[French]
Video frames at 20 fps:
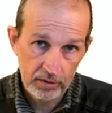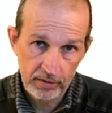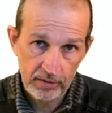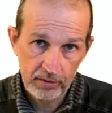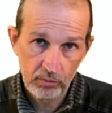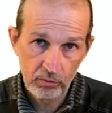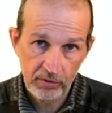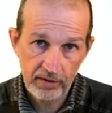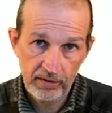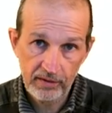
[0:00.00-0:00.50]
Et
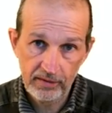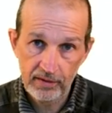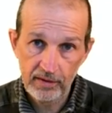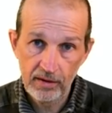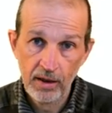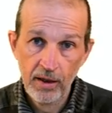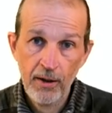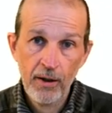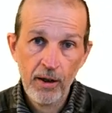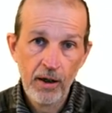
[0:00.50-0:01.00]
donc
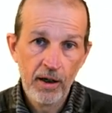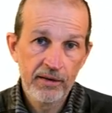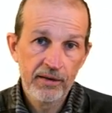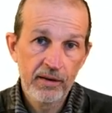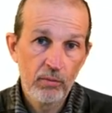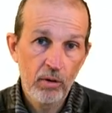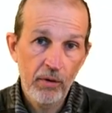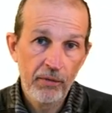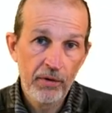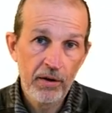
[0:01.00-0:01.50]
c'est un
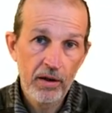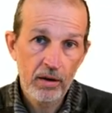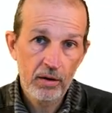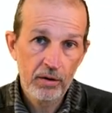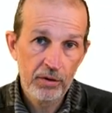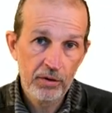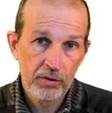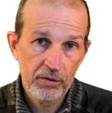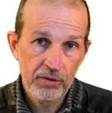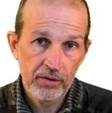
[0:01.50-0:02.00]
savoir-faire.
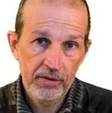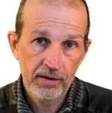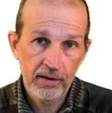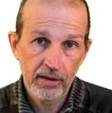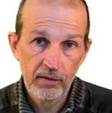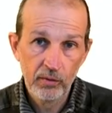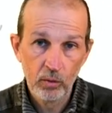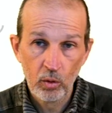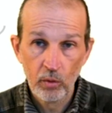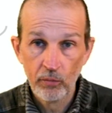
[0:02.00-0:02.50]
Euh, ces
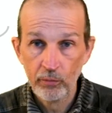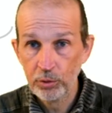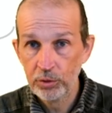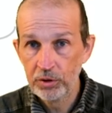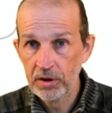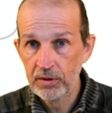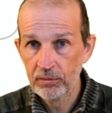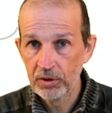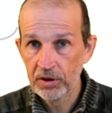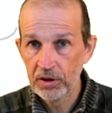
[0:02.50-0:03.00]
réseaux
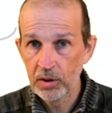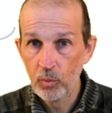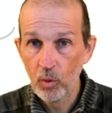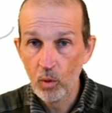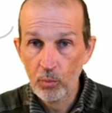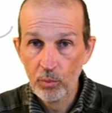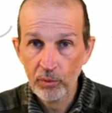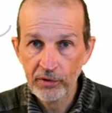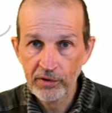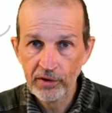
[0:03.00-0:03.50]
convolutifs ont été
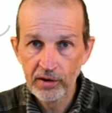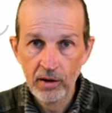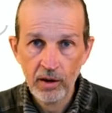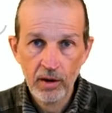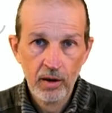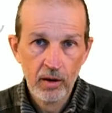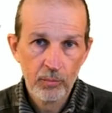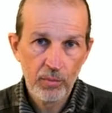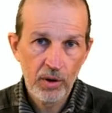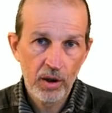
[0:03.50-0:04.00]
proposés
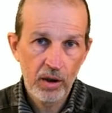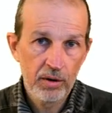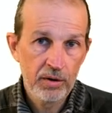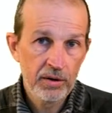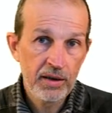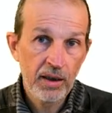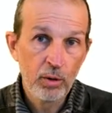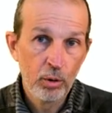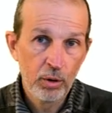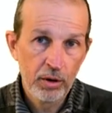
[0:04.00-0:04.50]
par
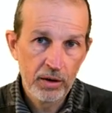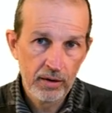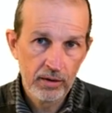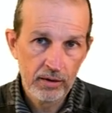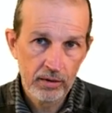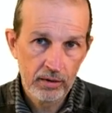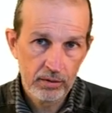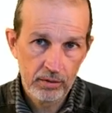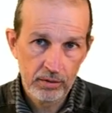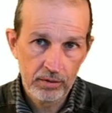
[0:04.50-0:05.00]
Yann
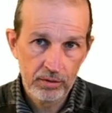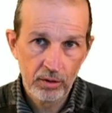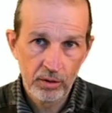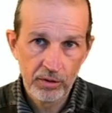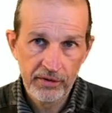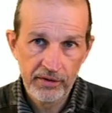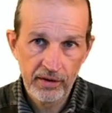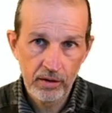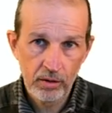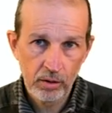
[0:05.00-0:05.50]
Lequin euh, dans
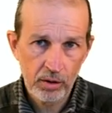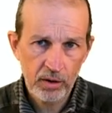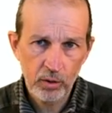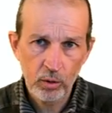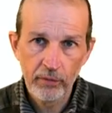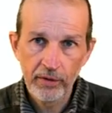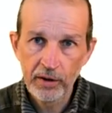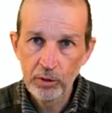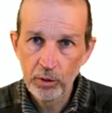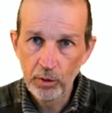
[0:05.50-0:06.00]
les en
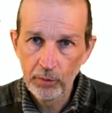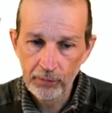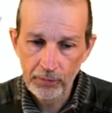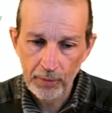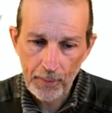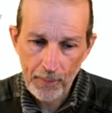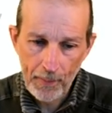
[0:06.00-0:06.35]
89.